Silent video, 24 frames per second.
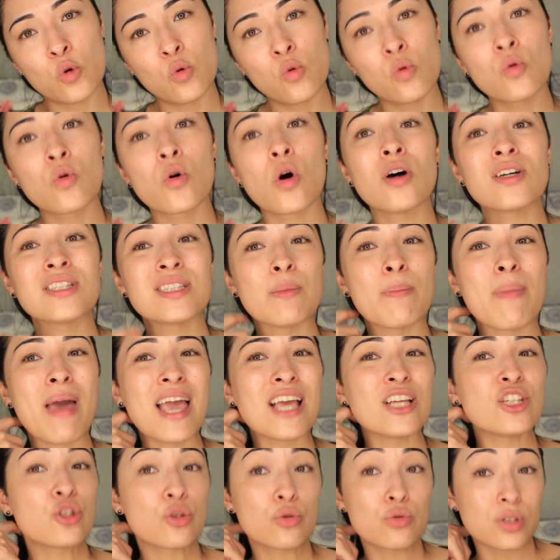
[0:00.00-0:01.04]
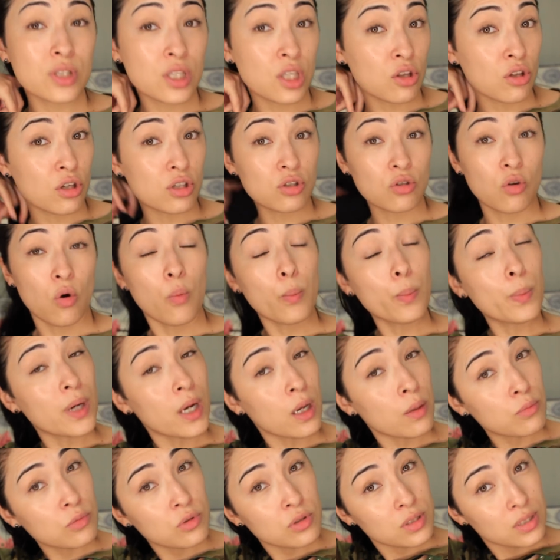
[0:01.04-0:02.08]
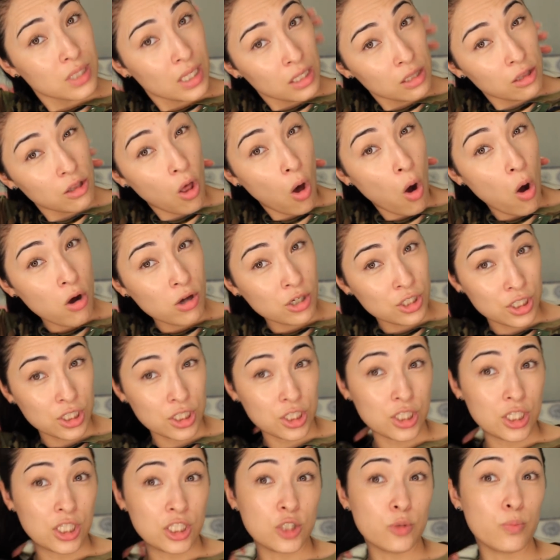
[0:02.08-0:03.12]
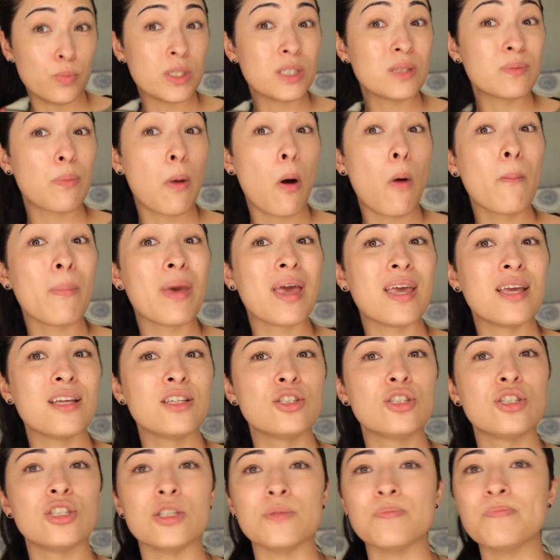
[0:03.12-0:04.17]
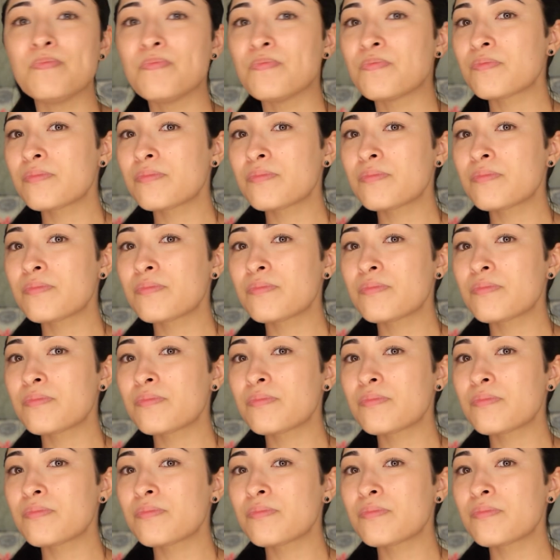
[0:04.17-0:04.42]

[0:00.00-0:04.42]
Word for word: com cosméticos que nós compramos em loja, gente, principalmente.